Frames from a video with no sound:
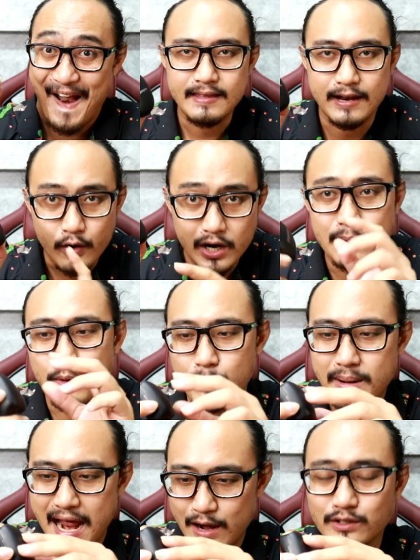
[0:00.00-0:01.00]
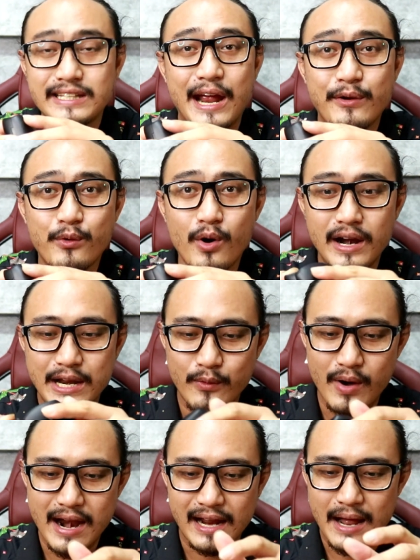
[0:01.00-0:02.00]
จะได้ก็ดูผมแกะลองใส่ดูก่อนดี
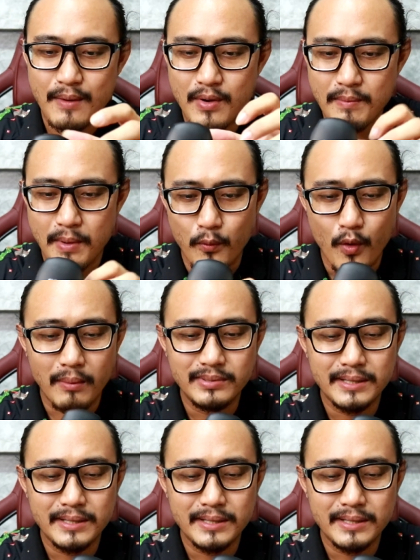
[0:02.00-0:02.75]
กว่านะครับ ว่าแบบความ